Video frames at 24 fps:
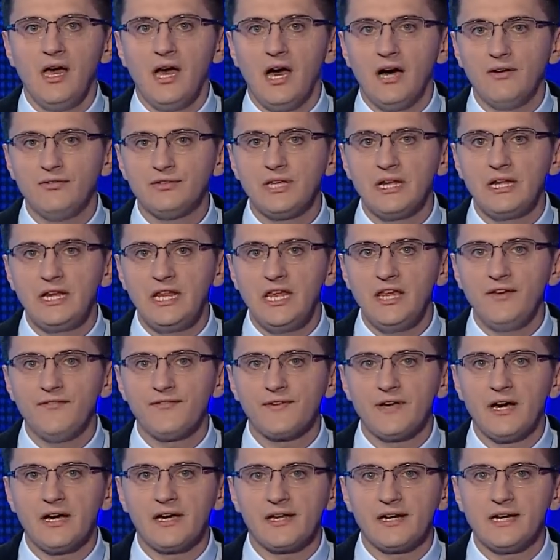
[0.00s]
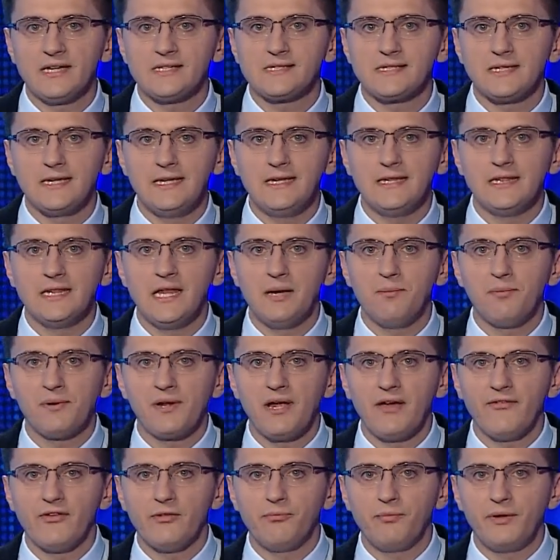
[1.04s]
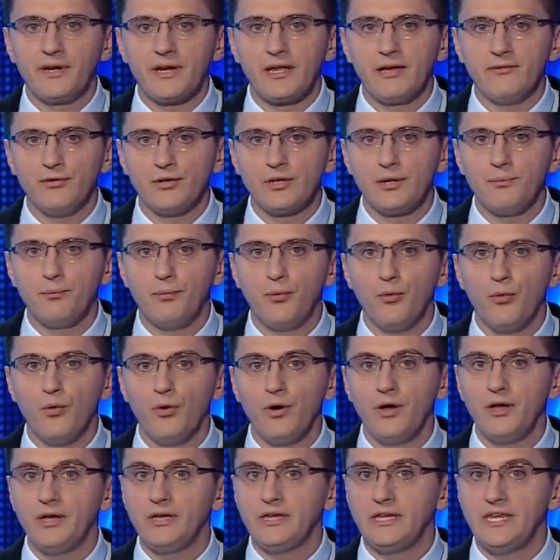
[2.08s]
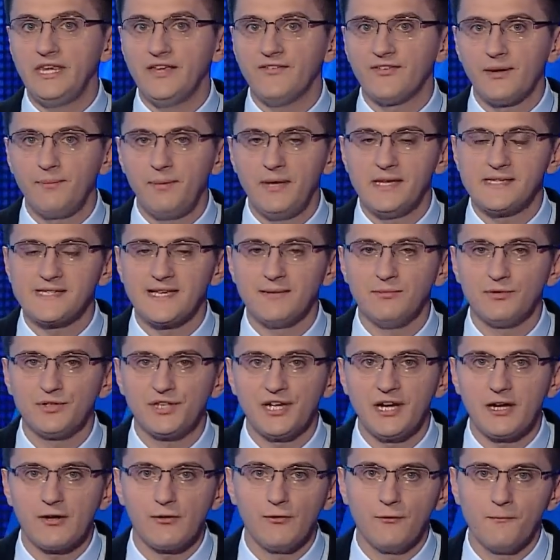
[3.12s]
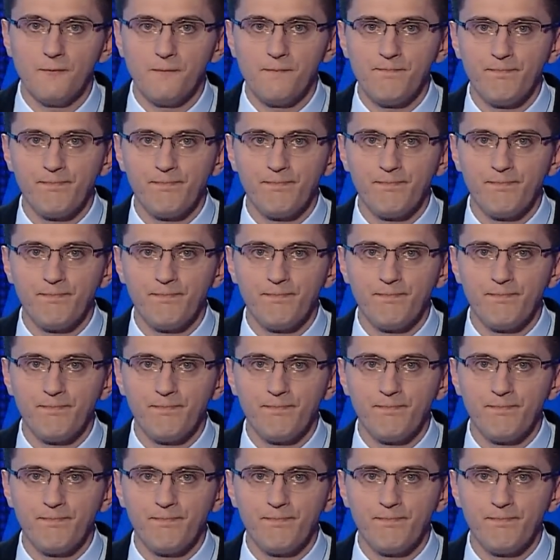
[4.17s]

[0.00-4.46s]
А вот Алиев как раз и направил переговоры по европейскому треку.